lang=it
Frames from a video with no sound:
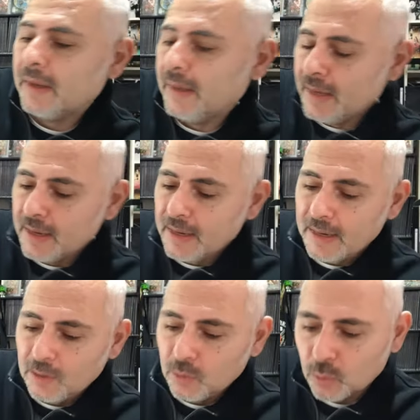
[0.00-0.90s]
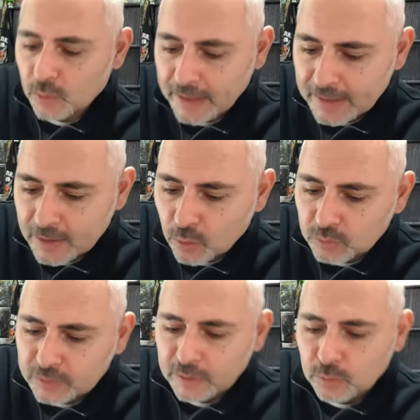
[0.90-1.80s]
e allora il
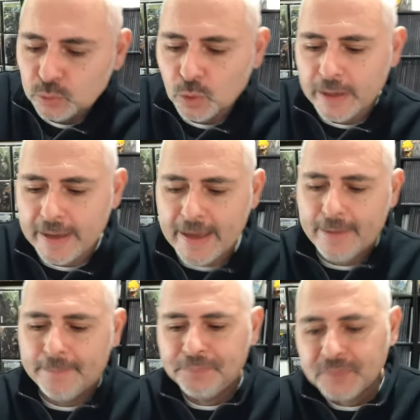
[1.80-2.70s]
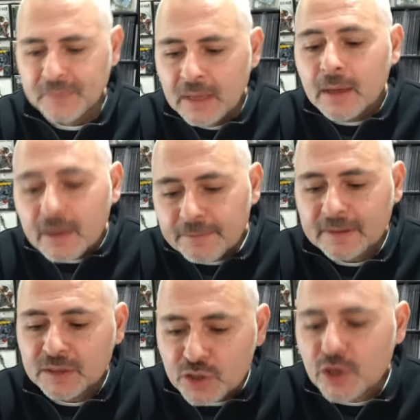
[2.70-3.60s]
contenuto è
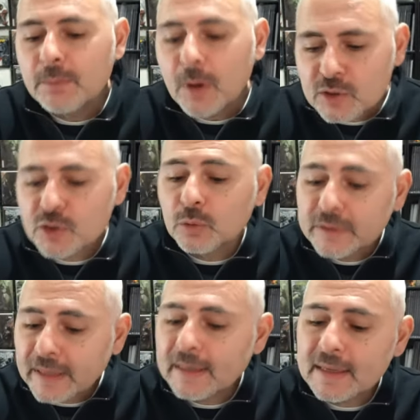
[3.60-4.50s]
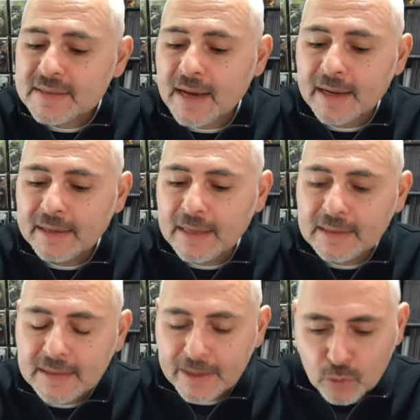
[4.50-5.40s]
infatti dice il box contiene la saga
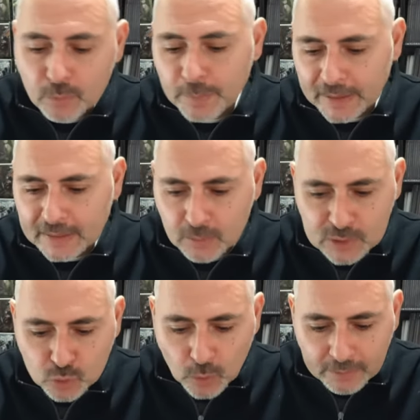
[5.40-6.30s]
inedita e completa questo lo